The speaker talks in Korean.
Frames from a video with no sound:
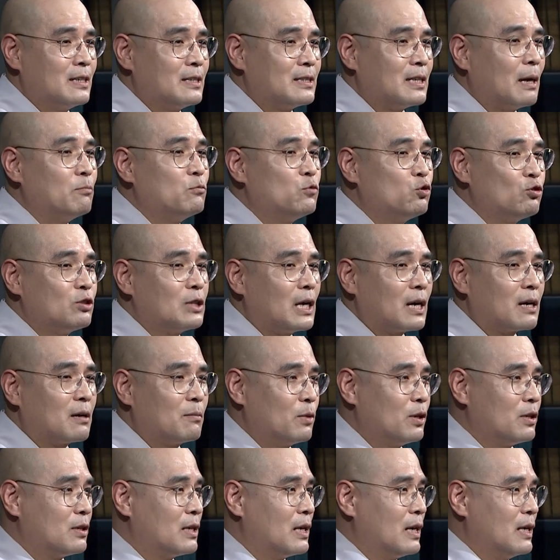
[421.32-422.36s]
남주작
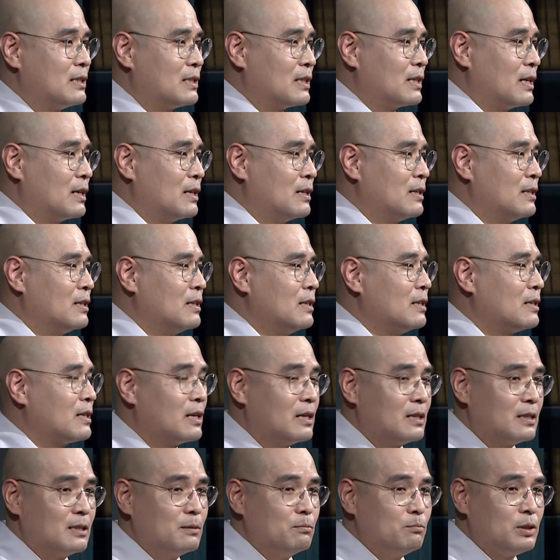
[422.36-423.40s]
뭐 이렇게 하니까
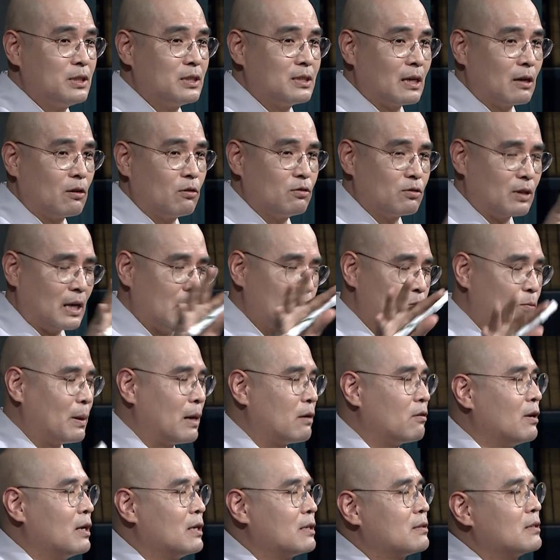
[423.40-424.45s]
이렇게 음 비슷한 걸 계속
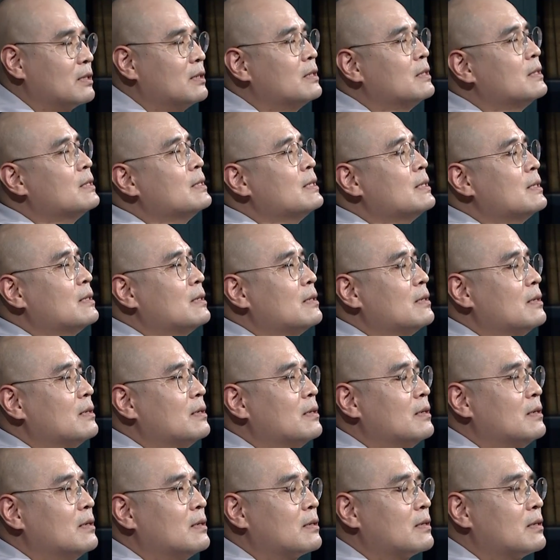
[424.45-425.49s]
바꿔가는 거예요.
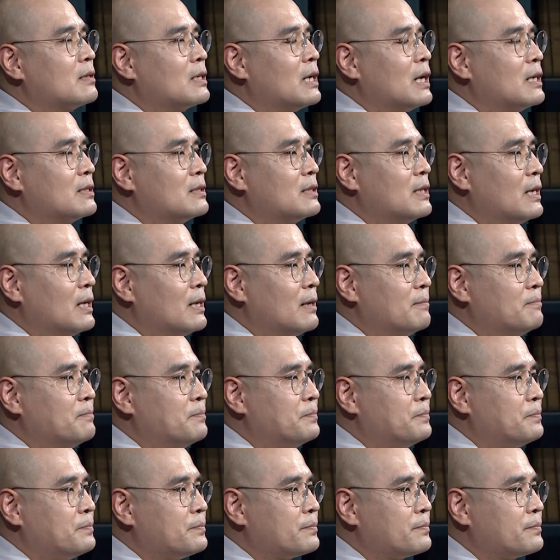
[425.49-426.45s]
어, 그렇게 하는데